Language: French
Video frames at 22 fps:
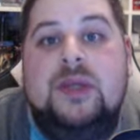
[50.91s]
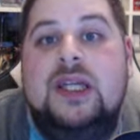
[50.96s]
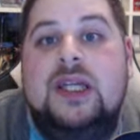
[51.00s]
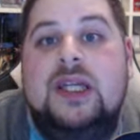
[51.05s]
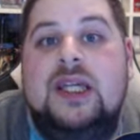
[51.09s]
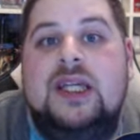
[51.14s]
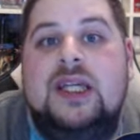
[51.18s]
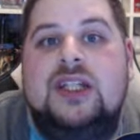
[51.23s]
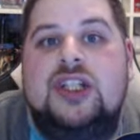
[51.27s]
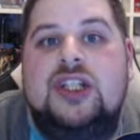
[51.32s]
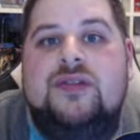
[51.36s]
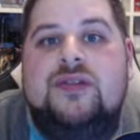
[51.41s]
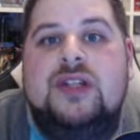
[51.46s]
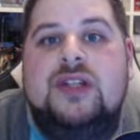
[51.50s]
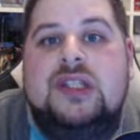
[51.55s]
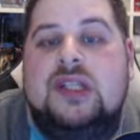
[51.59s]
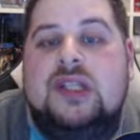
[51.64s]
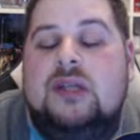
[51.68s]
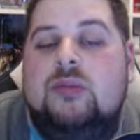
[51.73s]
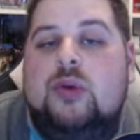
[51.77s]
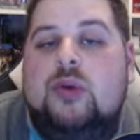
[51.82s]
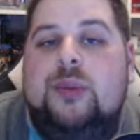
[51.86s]
Et j'avais
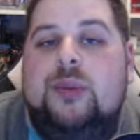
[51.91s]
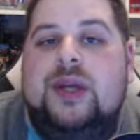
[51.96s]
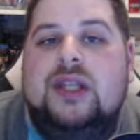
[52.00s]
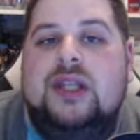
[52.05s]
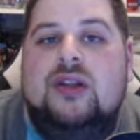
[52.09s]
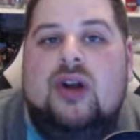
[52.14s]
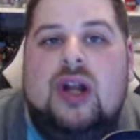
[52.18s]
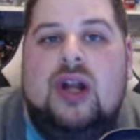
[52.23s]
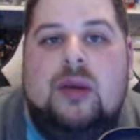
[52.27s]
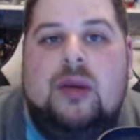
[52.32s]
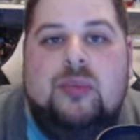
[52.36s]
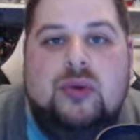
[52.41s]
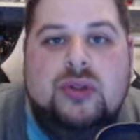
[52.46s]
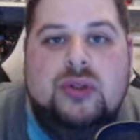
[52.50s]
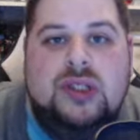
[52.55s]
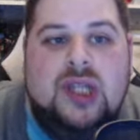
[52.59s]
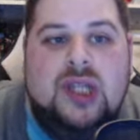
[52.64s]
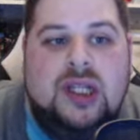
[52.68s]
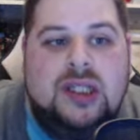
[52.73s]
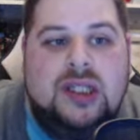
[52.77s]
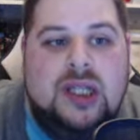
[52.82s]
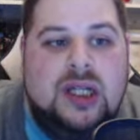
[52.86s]
essayé de me mettre dans la peau de
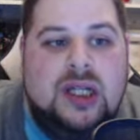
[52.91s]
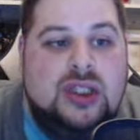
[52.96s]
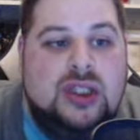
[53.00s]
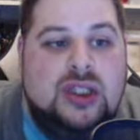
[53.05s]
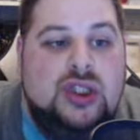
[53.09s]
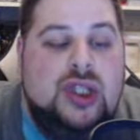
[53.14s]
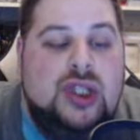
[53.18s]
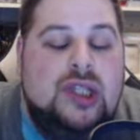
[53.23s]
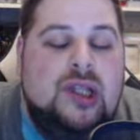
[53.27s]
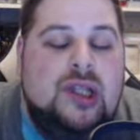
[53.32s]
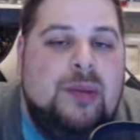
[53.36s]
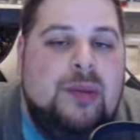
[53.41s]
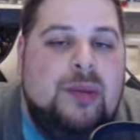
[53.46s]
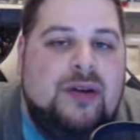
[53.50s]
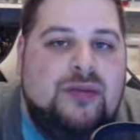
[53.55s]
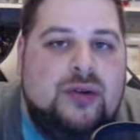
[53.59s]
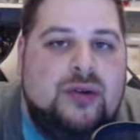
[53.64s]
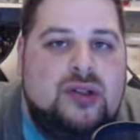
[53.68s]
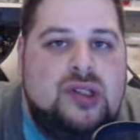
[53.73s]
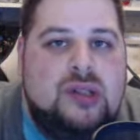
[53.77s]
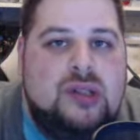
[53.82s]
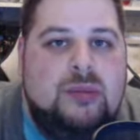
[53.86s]
quelqu'un qui n'était pas
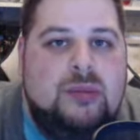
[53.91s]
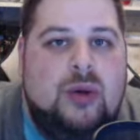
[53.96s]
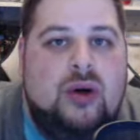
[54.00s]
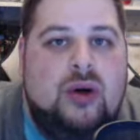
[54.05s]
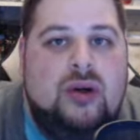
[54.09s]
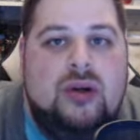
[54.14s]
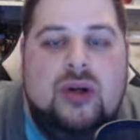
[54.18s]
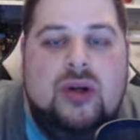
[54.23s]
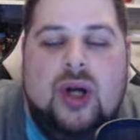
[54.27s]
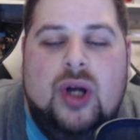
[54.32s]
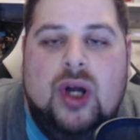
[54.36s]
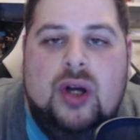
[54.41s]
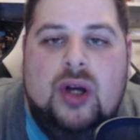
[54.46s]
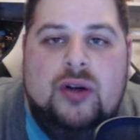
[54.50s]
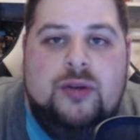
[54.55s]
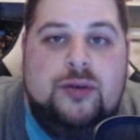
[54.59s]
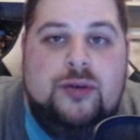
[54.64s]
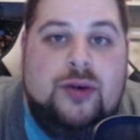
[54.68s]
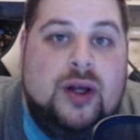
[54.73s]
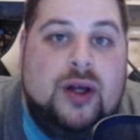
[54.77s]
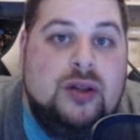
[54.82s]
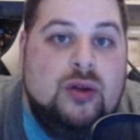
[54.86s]
forcément euh,
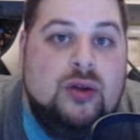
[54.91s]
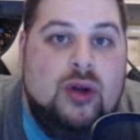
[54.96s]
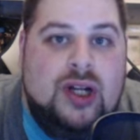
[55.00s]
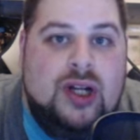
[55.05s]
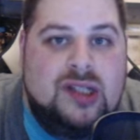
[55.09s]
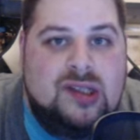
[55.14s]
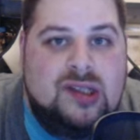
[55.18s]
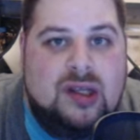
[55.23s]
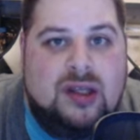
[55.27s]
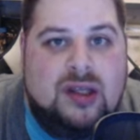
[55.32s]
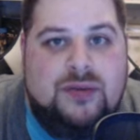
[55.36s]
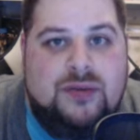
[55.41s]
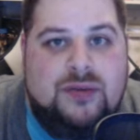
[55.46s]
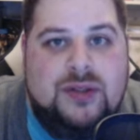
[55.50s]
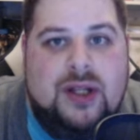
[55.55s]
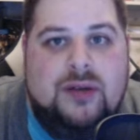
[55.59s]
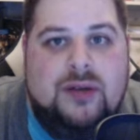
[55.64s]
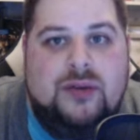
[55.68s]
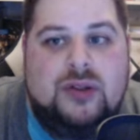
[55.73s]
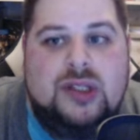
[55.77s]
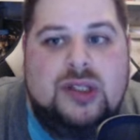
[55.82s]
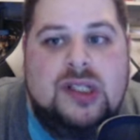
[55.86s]
fan de la saga
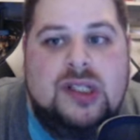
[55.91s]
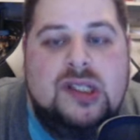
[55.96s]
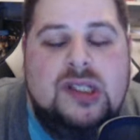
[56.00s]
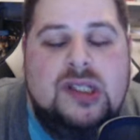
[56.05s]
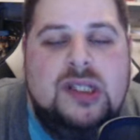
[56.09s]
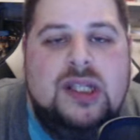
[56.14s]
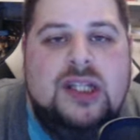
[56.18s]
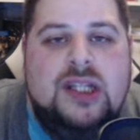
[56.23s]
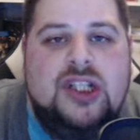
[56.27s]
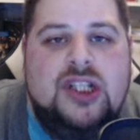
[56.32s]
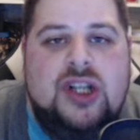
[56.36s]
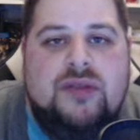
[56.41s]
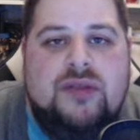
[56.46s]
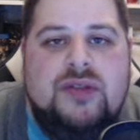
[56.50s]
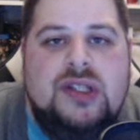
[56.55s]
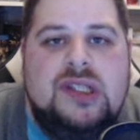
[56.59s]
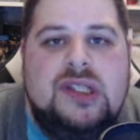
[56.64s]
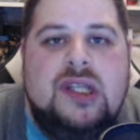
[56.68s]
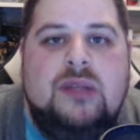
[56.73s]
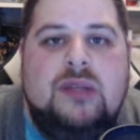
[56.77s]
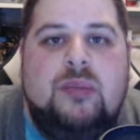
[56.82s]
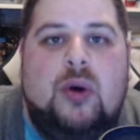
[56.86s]
Final Fantasy, et j'avais
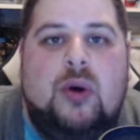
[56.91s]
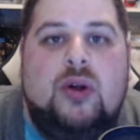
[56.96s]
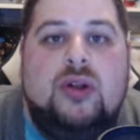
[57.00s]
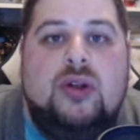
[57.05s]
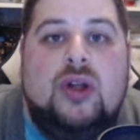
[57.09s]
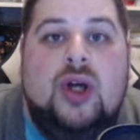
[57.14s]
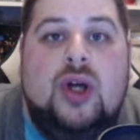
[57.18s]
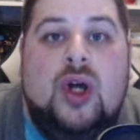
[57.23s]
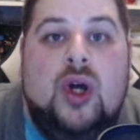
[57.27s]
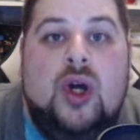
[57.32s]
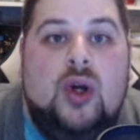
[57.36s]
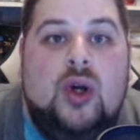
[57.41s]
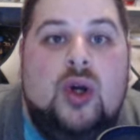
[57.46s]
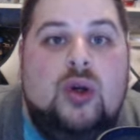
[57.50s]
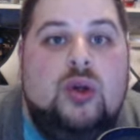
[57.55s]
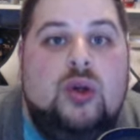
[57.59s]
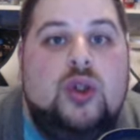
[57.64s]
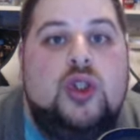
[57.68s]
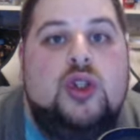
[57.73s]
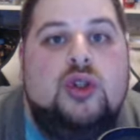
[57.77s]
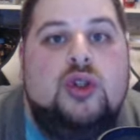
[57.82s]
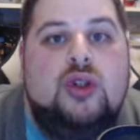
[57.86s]
essayé de prendre
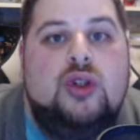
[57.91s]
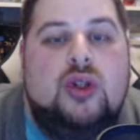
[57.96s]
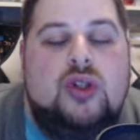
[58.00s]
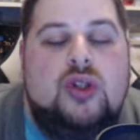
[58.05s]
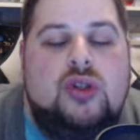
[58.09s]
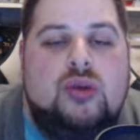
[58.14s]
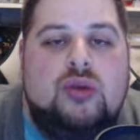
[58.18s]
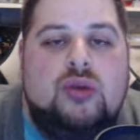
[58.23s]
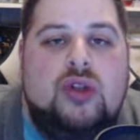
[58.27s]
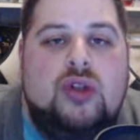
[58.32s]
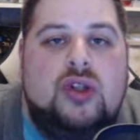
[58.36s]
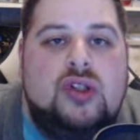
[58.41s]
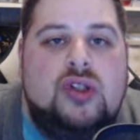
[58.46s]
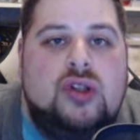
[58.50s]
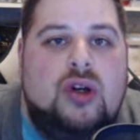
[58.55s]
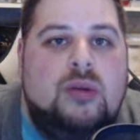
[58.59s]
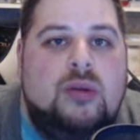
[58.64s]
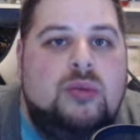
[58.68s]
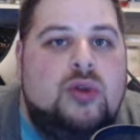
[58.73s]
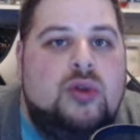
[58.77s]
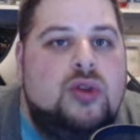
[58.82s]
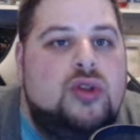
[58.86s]
le jeu dans son
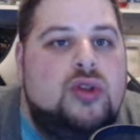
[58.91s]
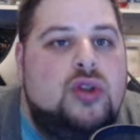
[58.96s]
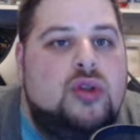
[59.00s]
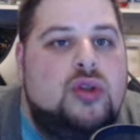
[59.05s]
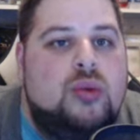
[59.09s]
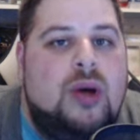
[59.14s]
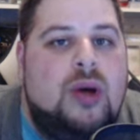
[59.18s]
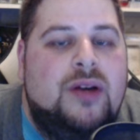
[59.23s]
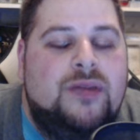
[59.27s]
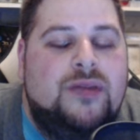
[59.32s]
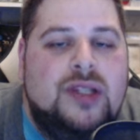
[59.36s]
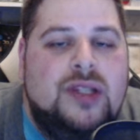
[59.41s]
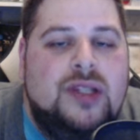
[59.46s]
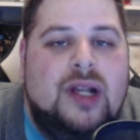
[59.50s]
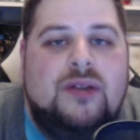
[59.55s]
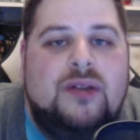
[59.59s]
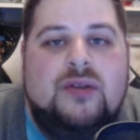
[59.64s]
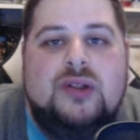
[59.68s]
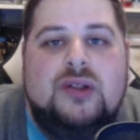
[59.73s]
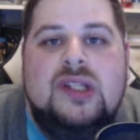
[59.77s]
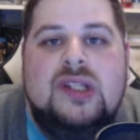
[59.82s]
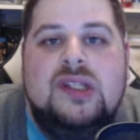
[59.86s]
ensemble, que ce soit un Final
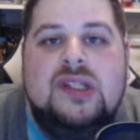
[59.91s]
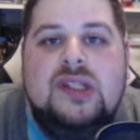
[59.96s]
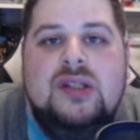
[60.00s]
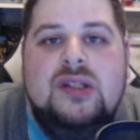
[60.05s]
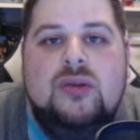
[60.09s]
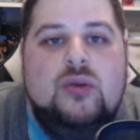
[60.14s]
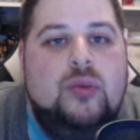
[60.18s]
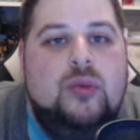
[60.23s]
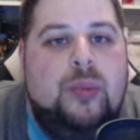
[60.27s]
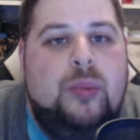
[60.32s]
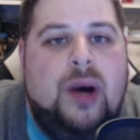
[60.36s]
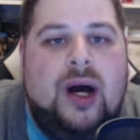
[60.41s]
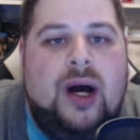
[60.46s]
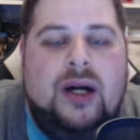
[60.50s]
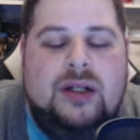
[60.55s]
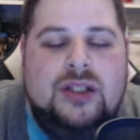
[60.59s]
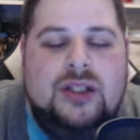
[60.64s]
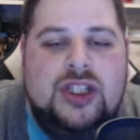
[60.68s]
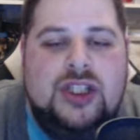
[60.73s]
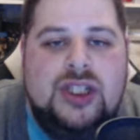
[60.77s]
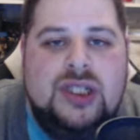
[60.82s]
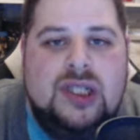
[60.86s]
Fantasy ou pas,
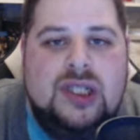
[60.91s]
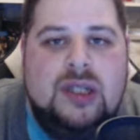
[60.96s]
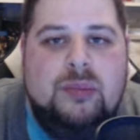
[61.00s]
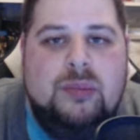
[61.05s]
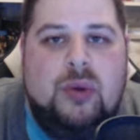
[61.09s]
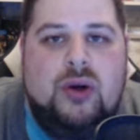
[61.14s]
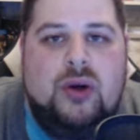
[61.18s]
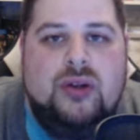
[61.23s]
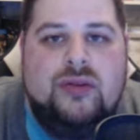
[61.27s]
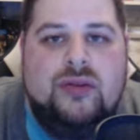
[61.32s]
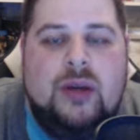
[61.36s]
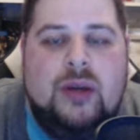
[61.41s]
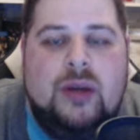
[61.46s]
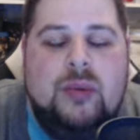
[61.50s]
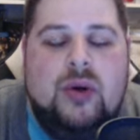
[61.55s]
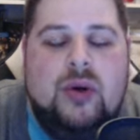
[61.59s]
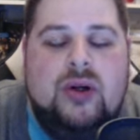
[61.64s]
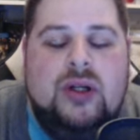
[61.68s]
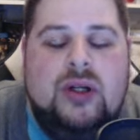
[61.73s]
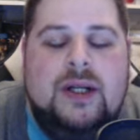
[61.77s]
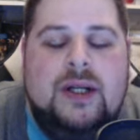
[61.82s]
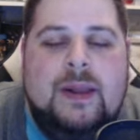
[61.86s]
j'ai essayé de prendre
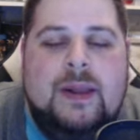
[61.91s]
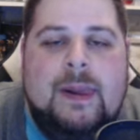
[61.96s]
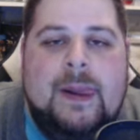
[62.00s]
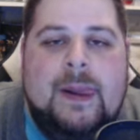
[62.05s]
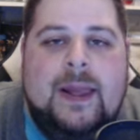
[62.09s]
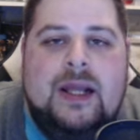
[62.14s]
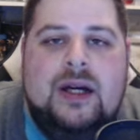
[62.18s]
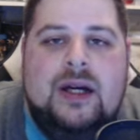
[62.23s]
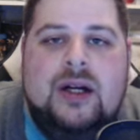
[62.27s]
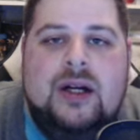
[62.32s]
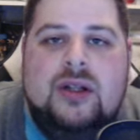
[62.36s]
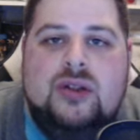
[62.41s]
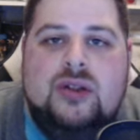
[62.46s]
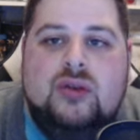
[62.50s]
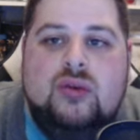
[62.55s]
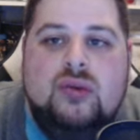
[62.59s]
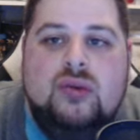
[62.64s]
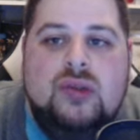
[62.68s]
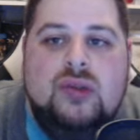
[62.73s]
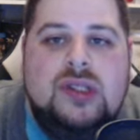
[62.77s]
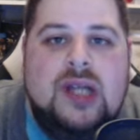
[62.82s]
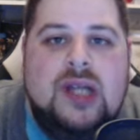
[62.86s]
vraiment
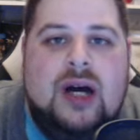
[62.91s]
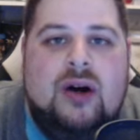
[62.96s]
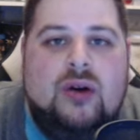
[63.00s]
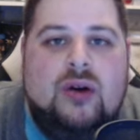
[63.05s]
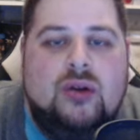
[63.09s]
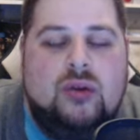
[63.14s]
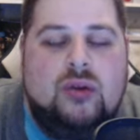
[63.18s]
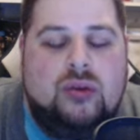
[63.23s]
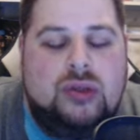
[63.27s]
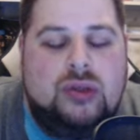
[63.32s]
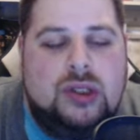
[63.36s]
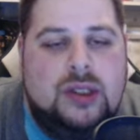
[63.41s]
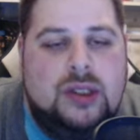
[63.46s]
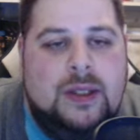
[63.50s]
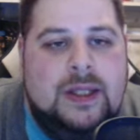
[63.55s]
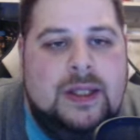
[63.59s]
tout ça en compte.